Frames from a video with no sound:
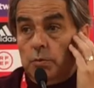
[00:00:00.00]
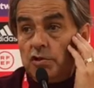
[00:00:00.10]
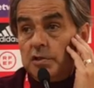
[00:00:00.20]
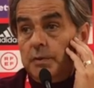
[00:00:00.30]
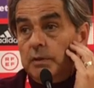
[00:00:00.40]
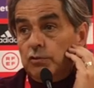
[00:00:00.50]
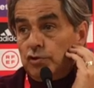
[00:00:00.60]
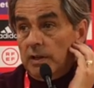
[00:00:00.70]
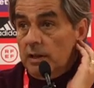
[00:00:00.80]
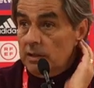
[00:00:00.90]
pues
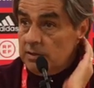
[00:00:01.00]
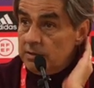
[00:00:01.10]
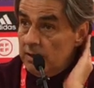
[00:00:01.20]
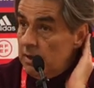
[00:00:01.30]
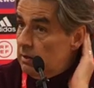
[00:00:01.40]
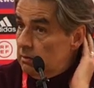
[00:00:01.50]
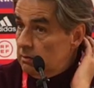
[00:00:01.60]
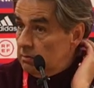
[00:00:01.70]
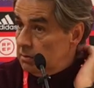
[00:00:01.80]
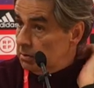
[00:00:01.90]
esperemos que así sea.
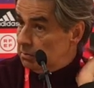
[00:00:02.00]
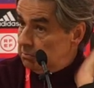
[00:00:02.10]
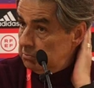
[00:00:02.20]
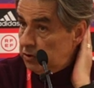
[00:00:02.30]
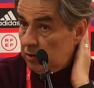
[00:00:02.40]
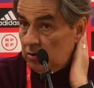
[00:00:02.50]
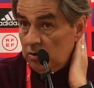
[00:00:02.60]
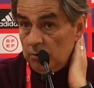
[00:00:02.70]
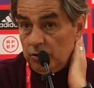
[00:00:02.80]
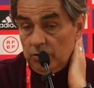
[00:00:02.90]
Yo creo
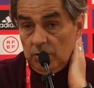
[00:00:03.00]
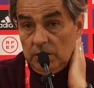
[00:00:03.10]
que bueno,